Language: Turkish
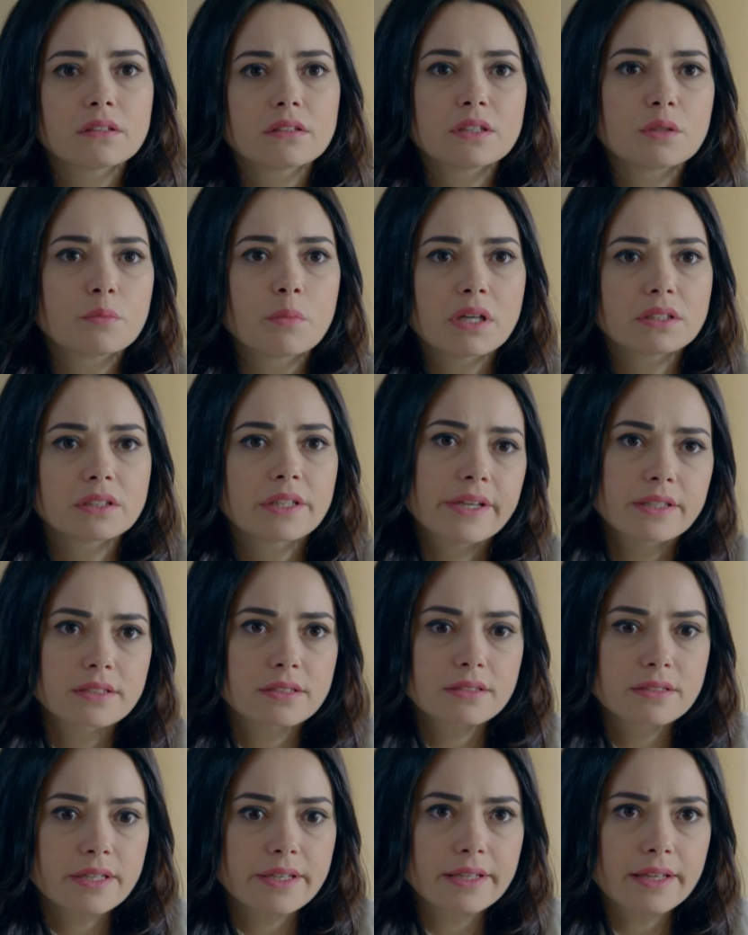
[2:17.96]
Irmağın
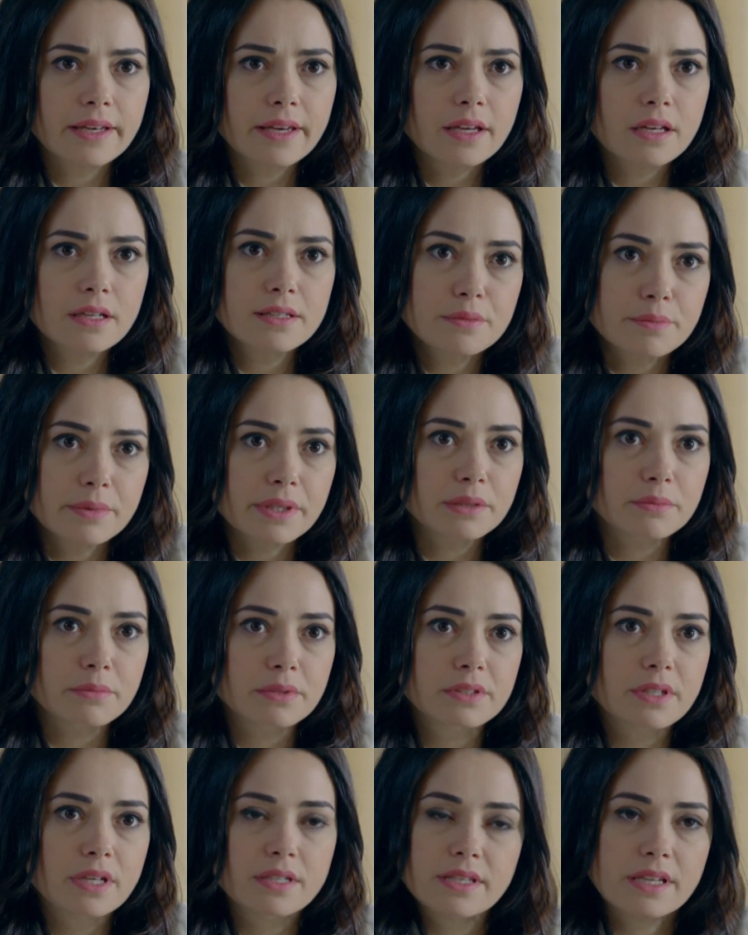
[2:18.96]
hayatını tehlikeye atmayalım
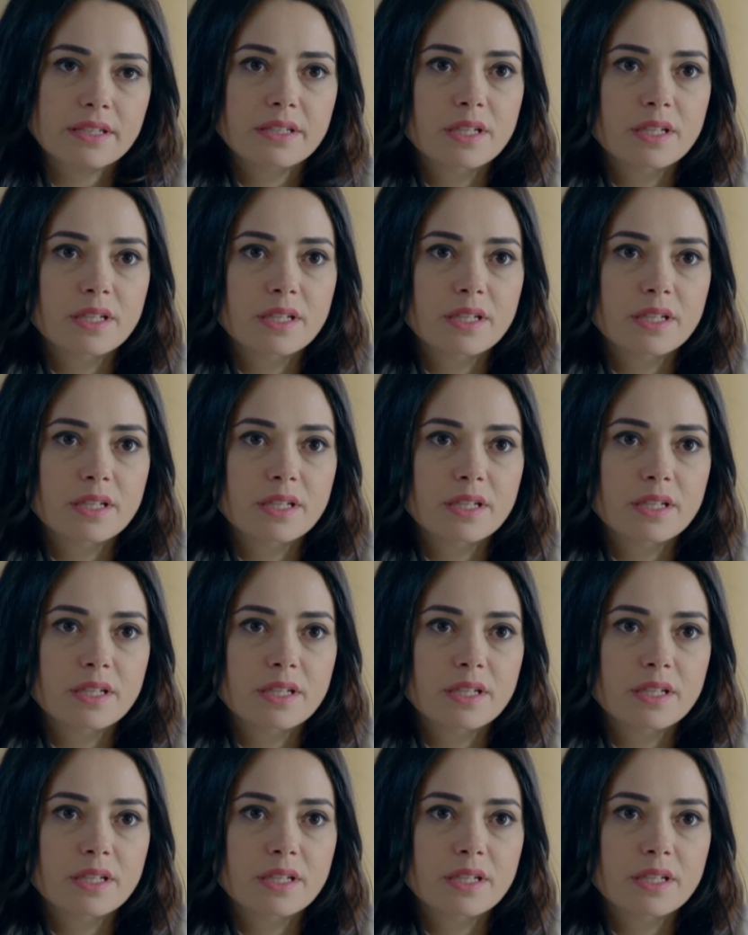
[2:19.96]
istersen.